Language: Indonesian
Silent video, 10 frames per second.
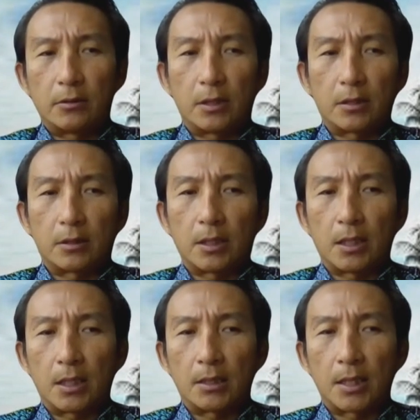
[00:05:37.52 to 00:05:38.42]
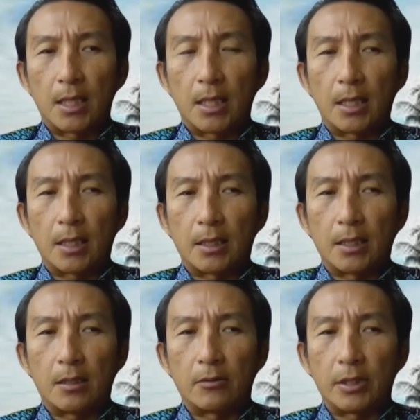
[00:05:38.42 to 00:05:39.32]
itu eh, rentang yang akan
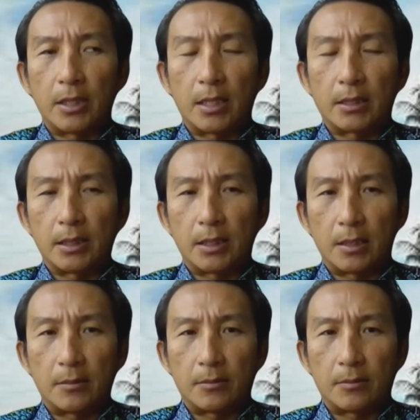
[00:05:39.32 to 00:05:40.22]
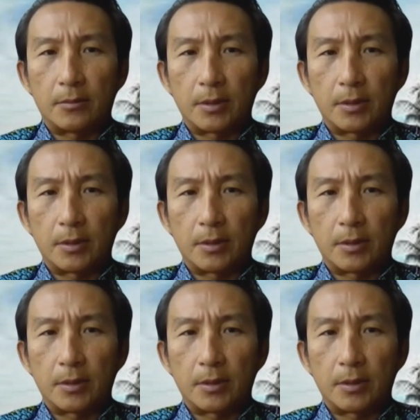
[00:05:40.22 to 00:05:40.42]
dilalui IHSG dalam